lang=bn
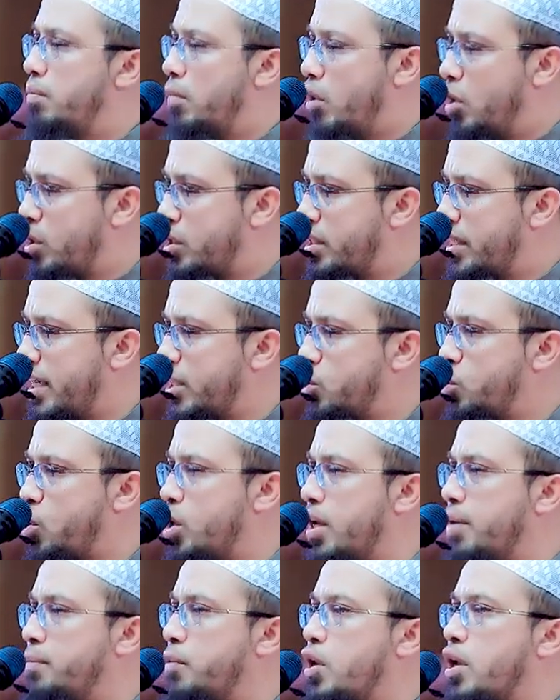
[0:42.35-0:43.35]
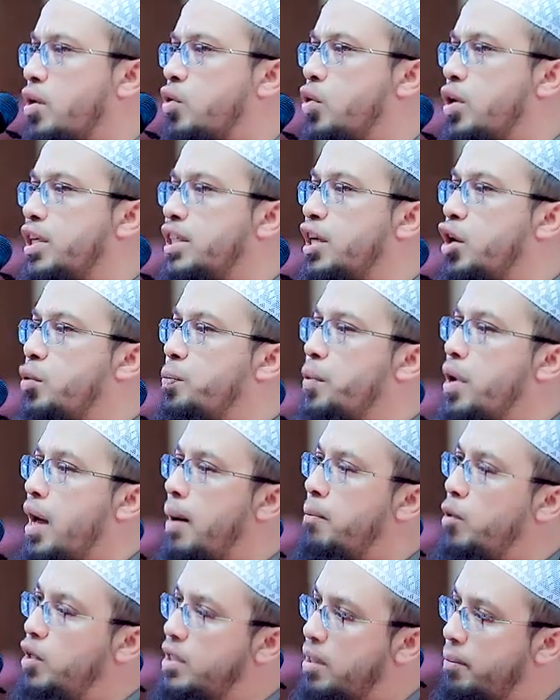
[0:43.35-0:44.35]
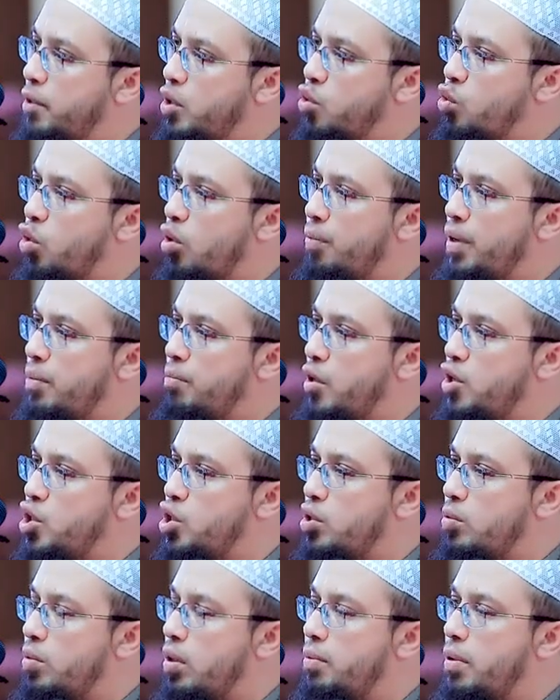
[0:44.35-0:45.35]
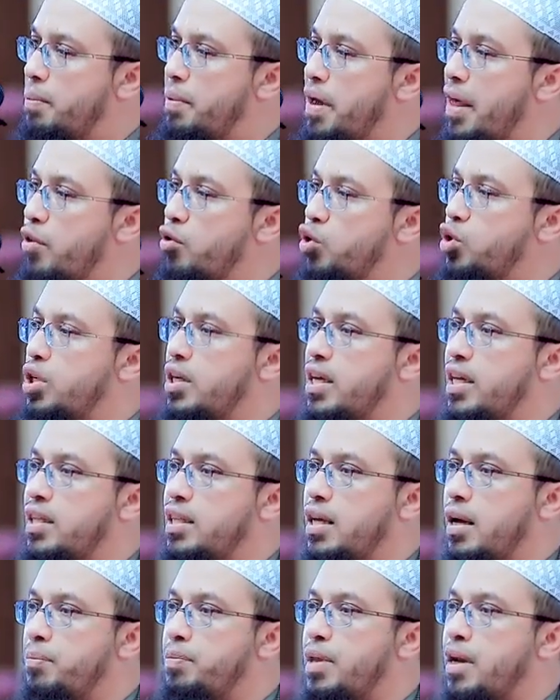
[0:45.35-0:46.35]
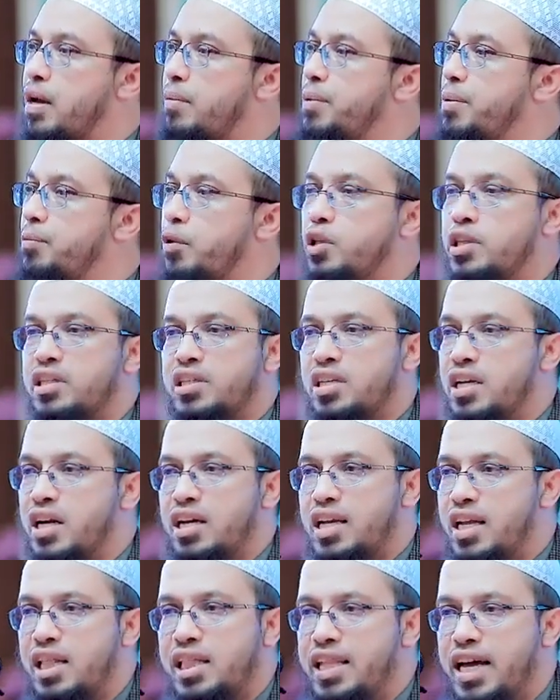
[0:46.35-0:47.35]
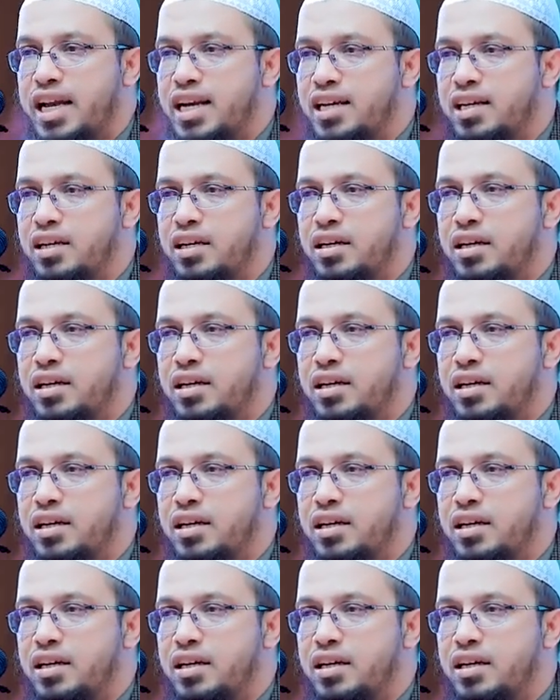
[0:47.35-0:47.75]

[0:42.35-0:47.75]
মতকে সঠিক মনে করে সেটার উপর আমল যেমন করবেন বলিষ্ঠভাবে আপনার আদর্শের ক্ষেত্রে আপনারা আমি বলতেছি না ঢিল দেন